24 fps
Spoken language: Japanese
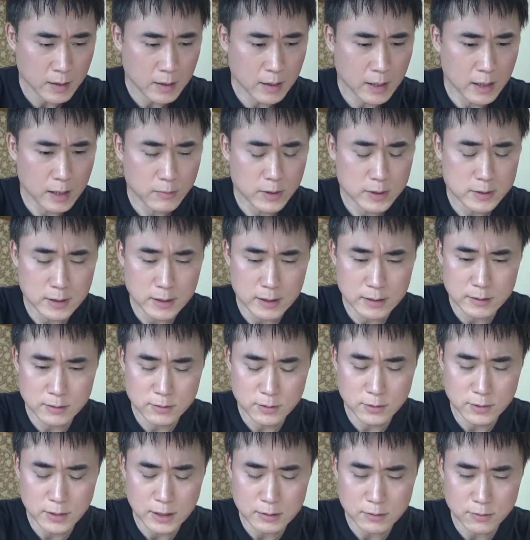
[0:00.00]
安倍さん
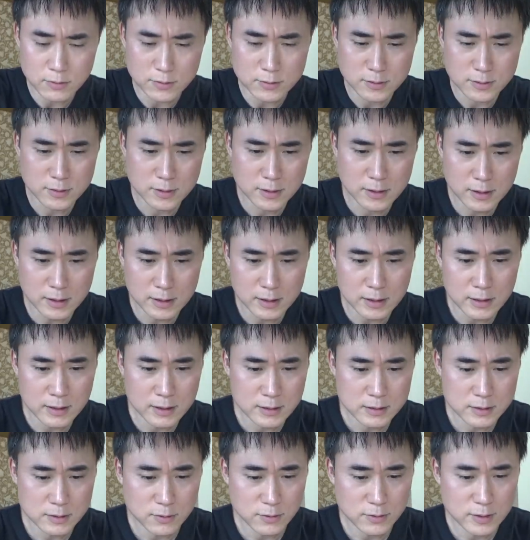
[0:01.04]
の後を継いで
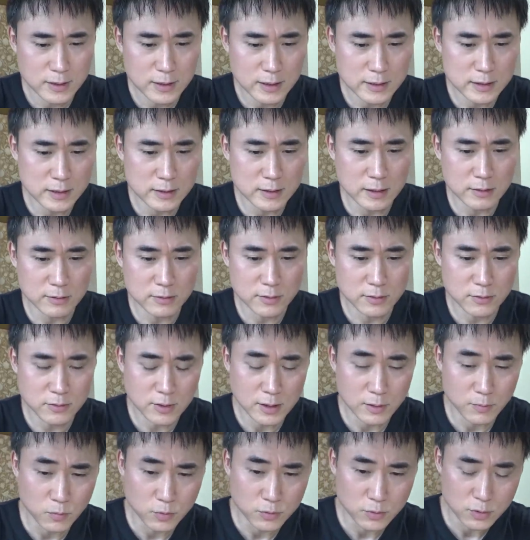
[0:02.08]
総理大臣になるというの
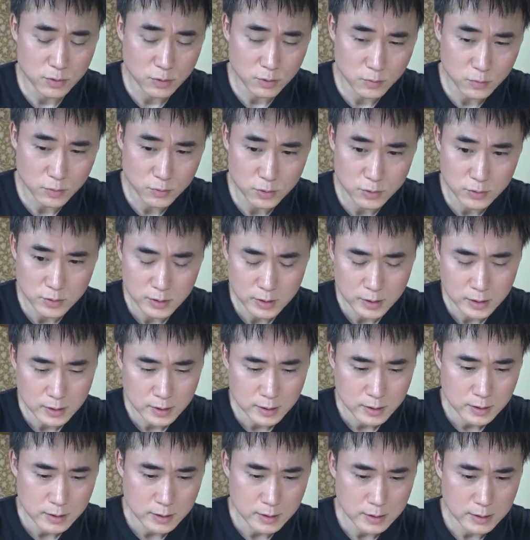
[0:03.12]
が最も、
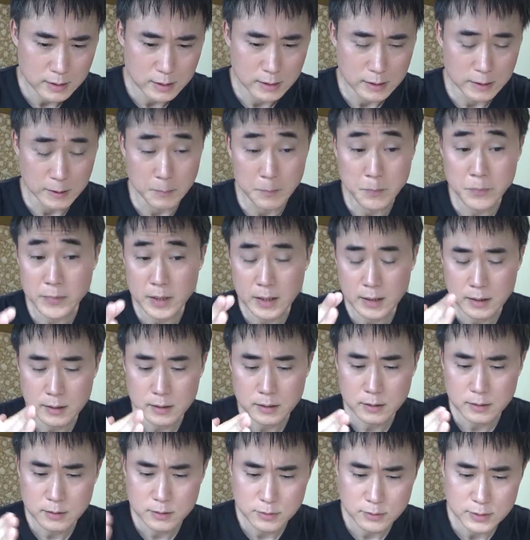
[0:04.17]
えー、
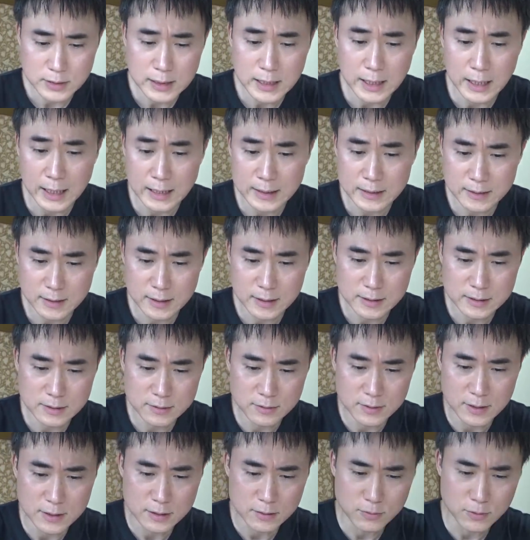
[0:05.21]
国が安定
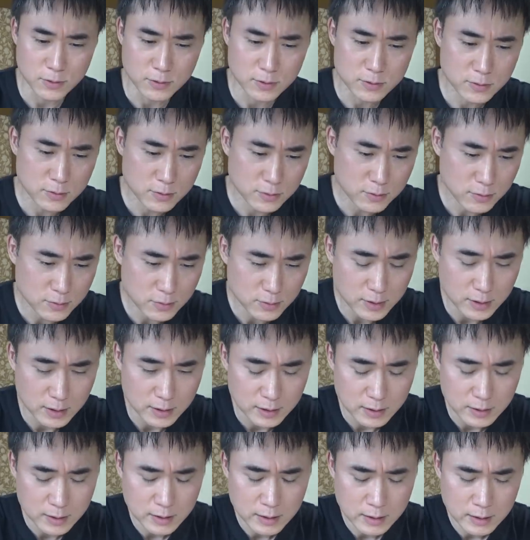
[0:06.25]
するでしょうということ
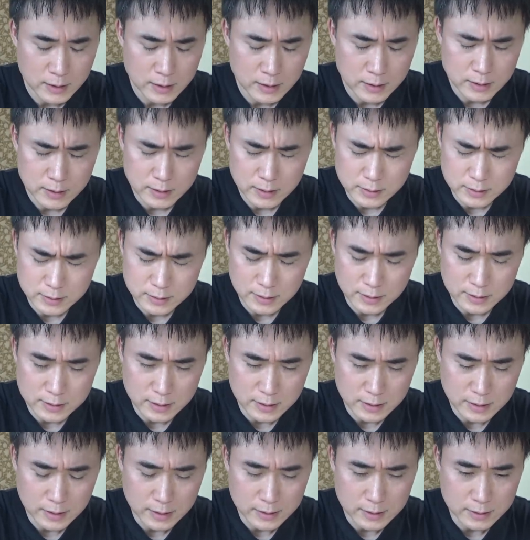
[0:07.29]
で菅
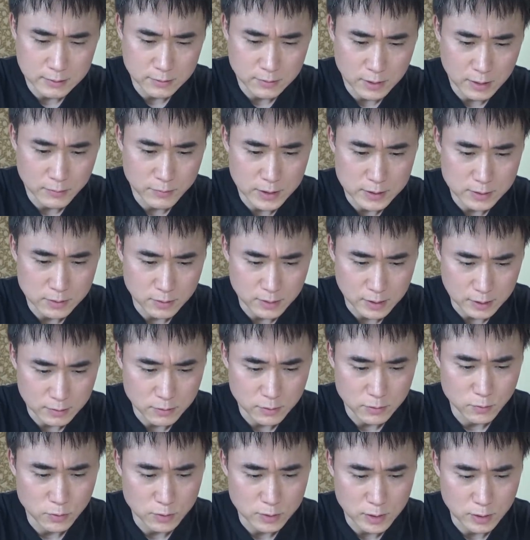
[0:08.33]
さんがなるのがベストだ
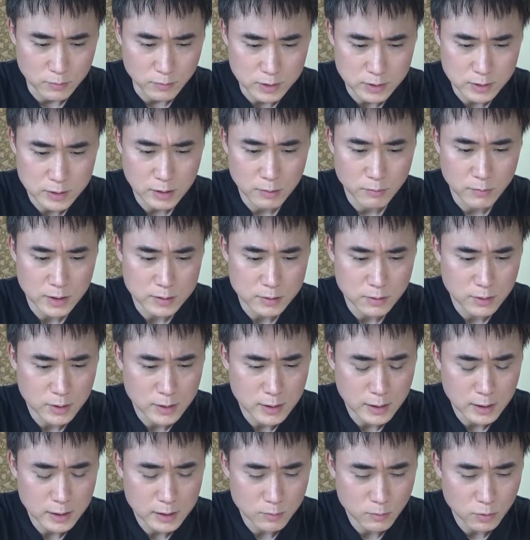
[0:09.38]
と思っています、まあ、それ以
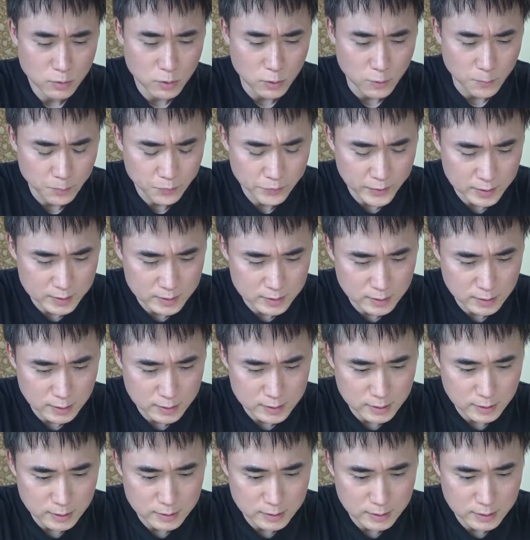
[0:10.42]
外にも菅
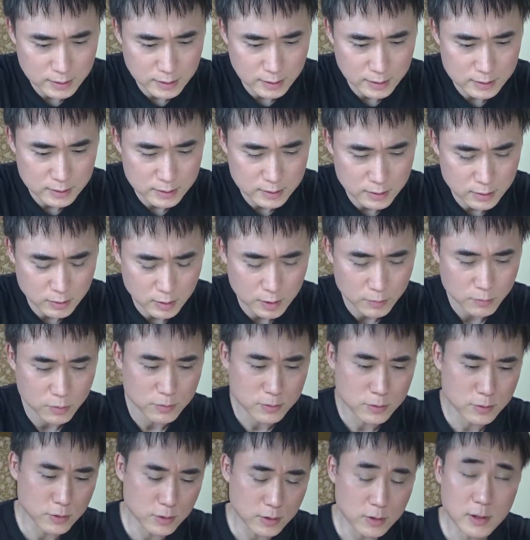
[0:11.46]
さんに関しては
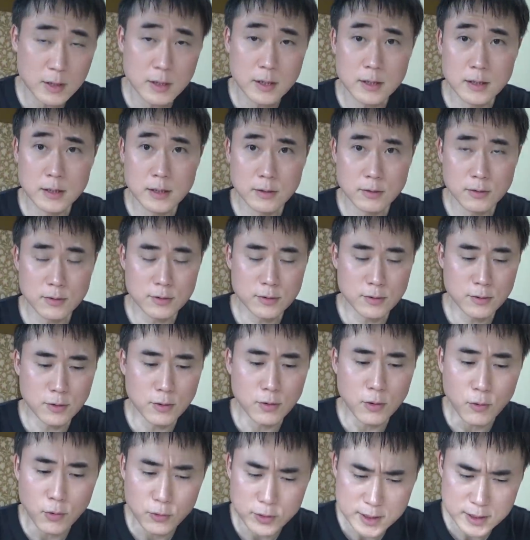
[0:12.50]
僕いろい
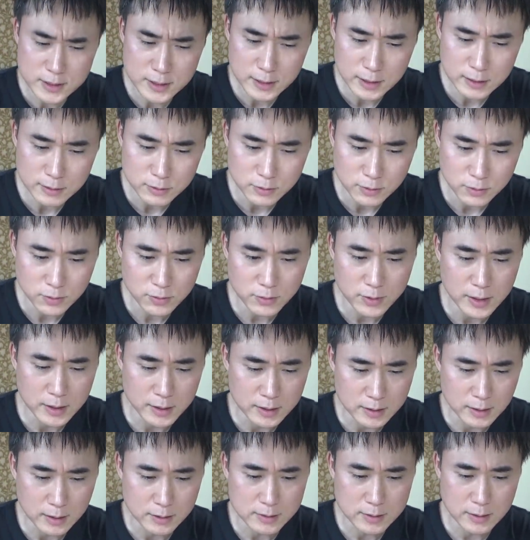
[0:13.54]
ろ推しているところ
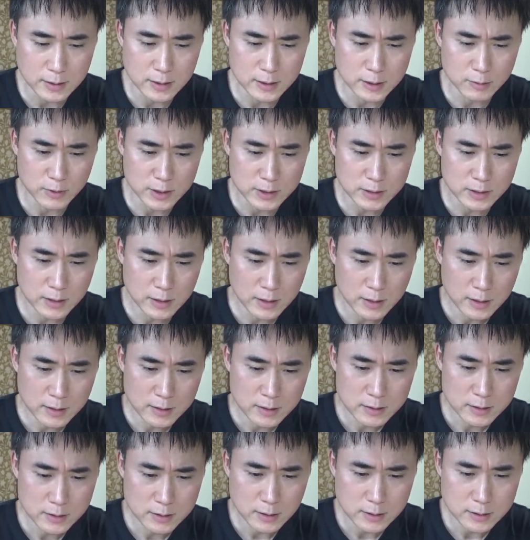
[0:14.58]
はたくさんあります
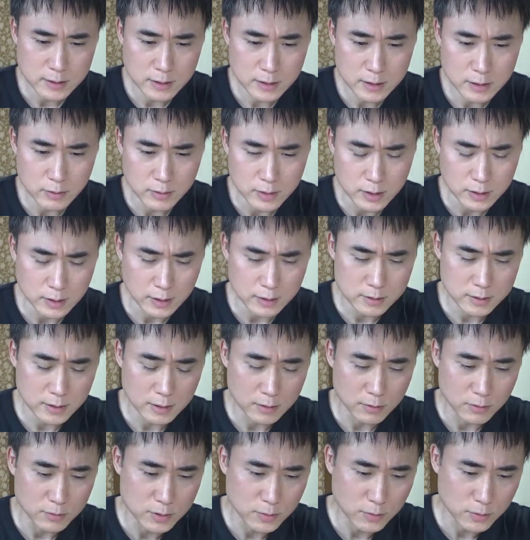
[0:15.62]
菅さんにはねたくさ
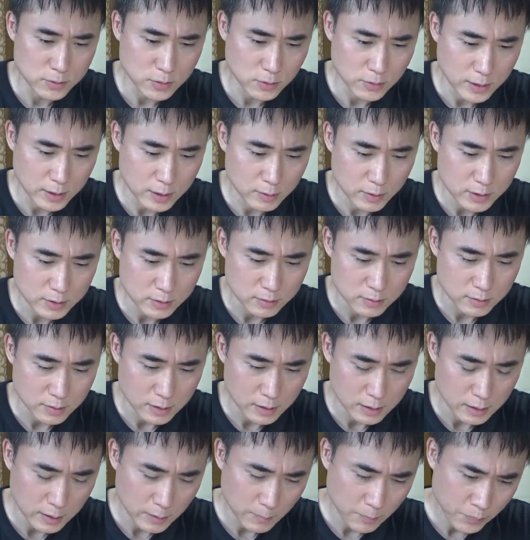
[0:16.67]
んの長所がありますん
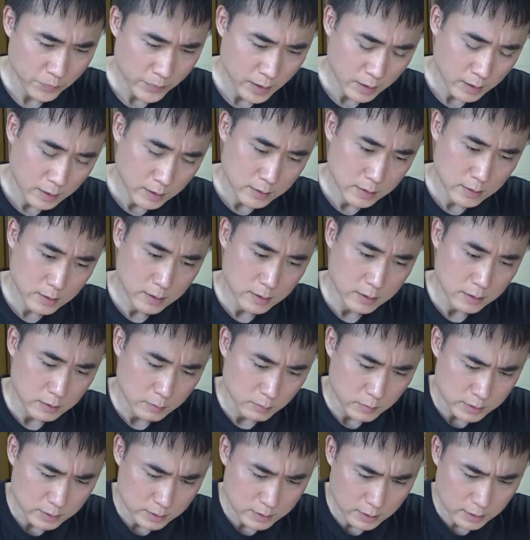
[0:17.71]
でで、
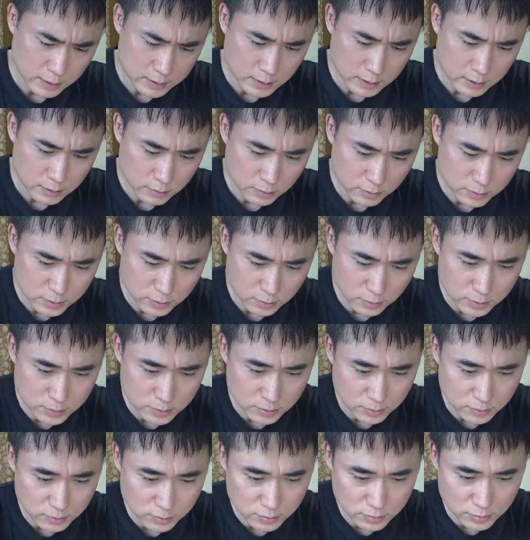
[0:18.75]
まあ、菅さんの長
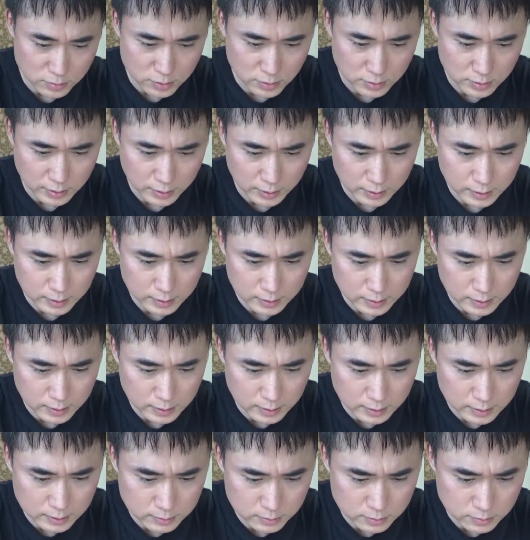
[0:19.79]
所を挙げて
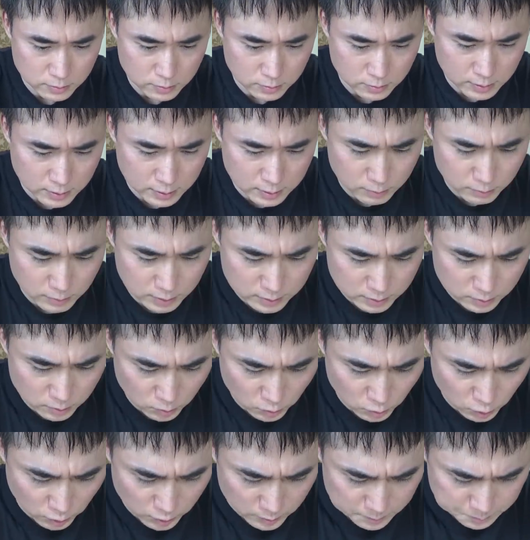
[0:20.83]
いくとなります
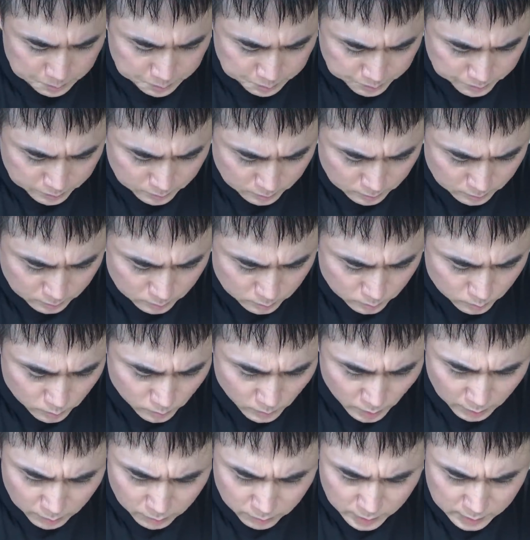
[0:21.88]
と
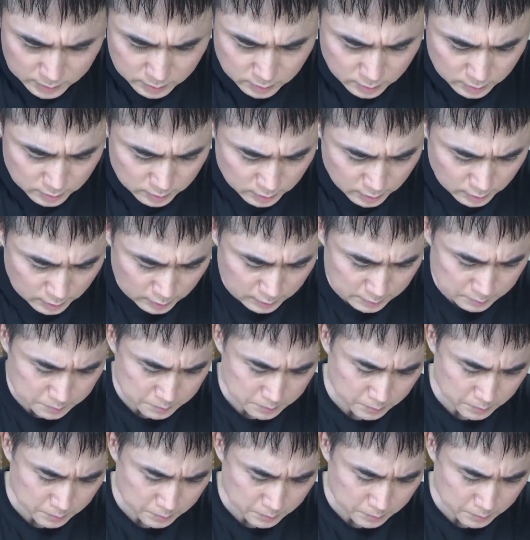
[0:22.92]
まずですね、